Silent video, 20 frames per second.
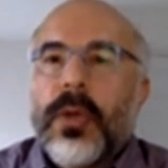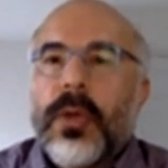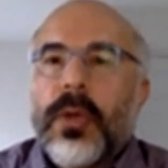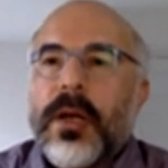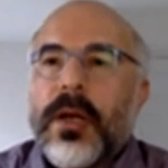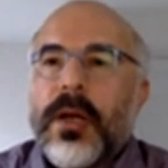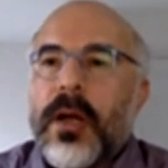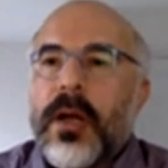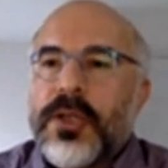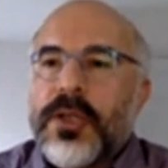
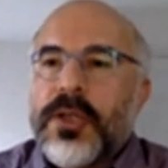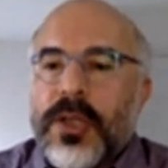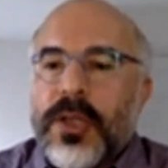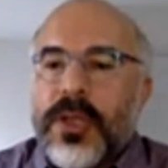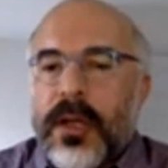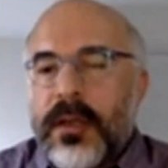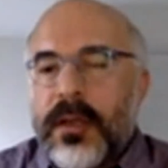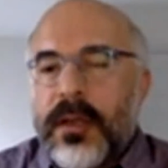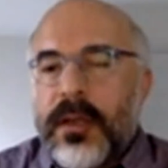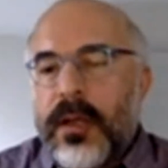onların
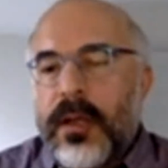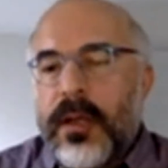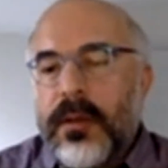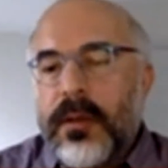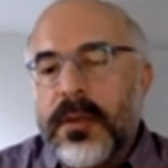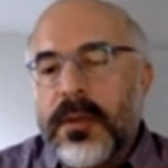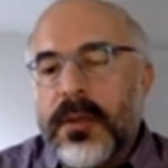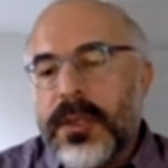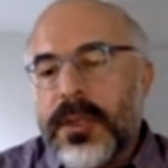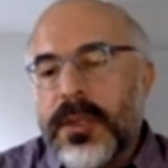
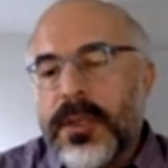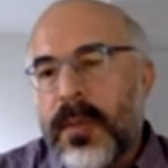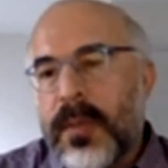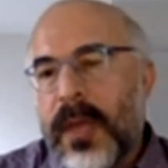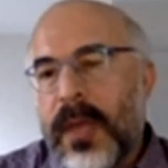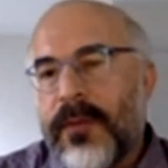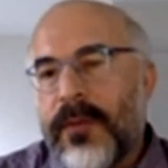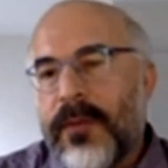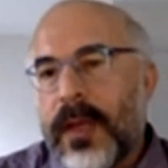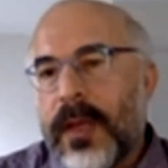acılarından
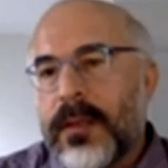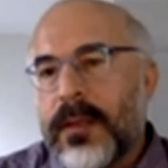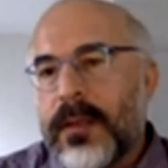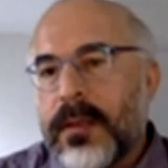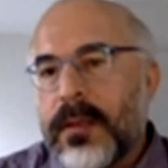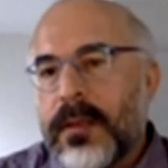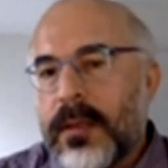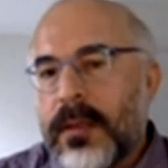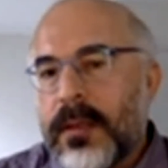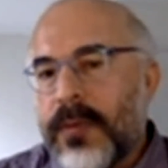işte
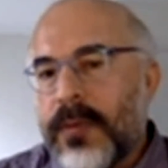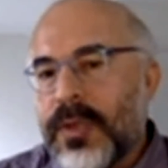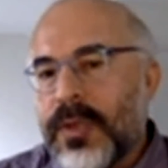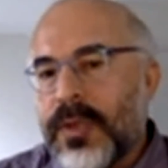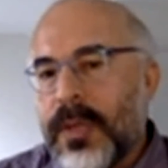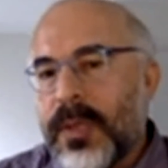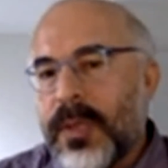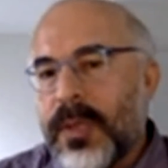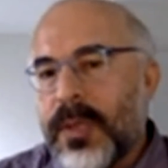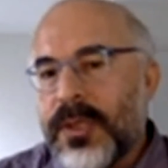menfaat
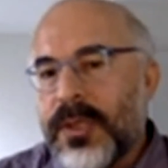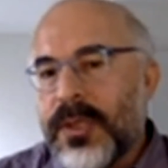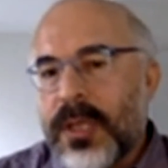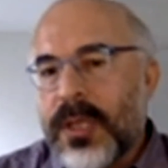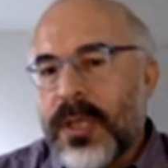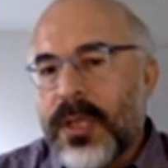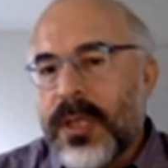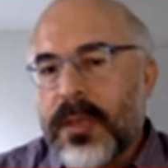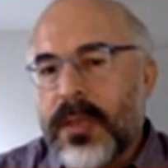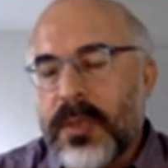
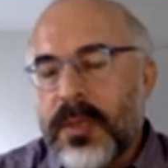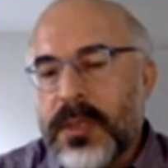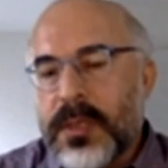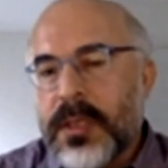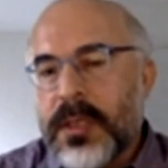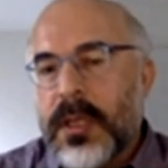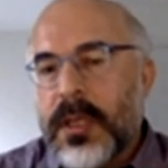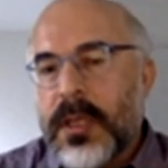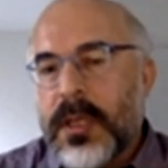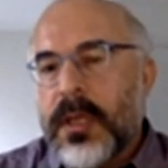devşirilebilecek
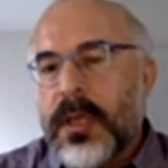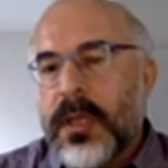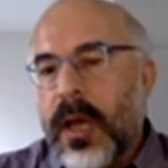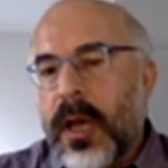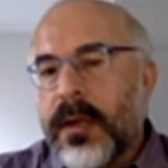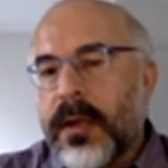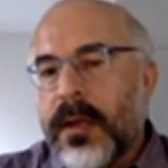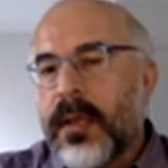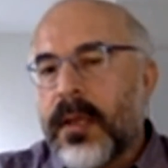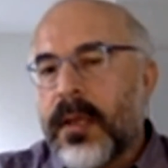bir
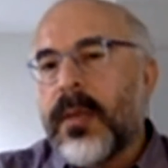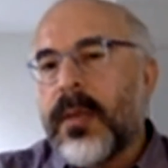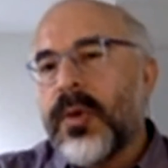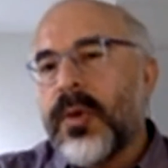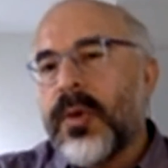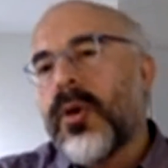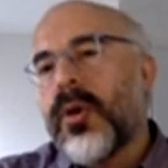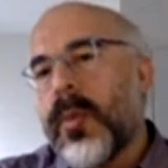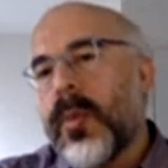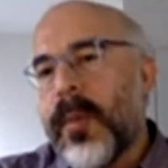kaynak
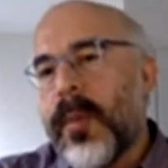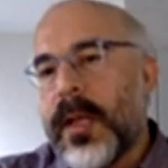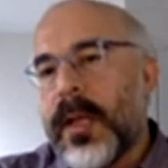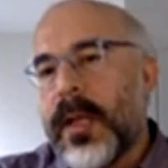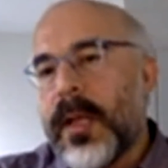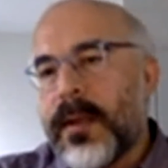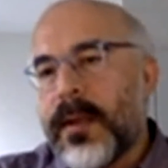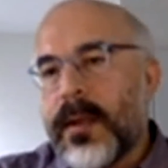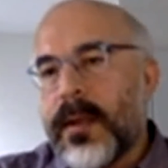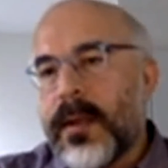gibi
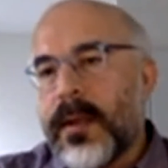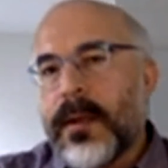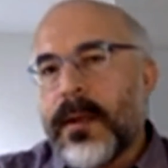görmemeleri